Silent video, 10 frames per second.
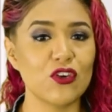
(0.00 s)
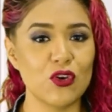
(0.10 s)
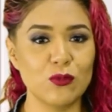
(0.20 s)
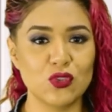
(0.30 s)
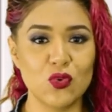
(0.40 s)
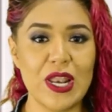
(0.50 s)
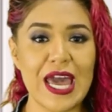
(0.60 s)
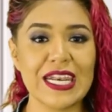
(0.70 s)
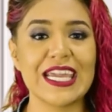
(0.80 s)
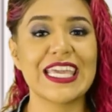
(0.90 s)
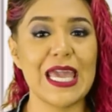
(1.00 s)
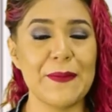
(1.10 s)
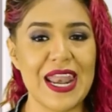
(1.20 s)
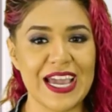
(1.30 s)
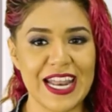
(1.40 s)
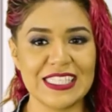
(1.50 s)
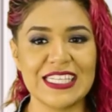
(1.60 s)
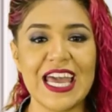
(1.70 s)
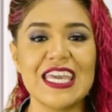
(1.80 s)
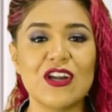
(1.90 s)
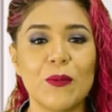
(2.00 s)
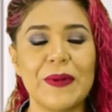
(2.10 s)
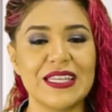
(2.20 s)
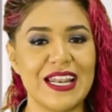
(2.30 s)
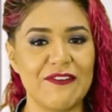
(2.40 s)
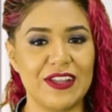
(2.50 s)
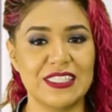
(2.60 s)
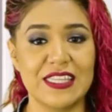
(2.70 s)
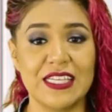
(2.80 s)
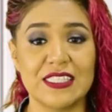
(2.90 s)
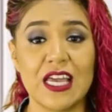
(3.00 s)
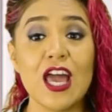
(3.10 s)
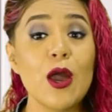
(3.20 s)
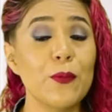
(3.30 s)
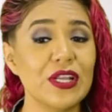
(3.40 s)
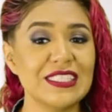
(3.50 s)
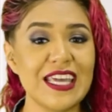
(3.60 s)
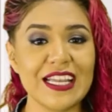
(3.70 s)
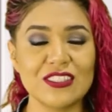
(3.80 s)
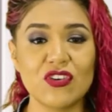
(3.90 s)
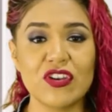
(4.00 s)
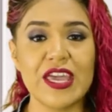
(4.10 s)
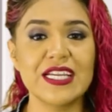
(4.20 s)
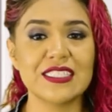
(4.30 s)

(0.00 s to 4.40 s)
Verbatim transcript: el tono muscular, quema la grasa y combate la flacidez. Por esta razón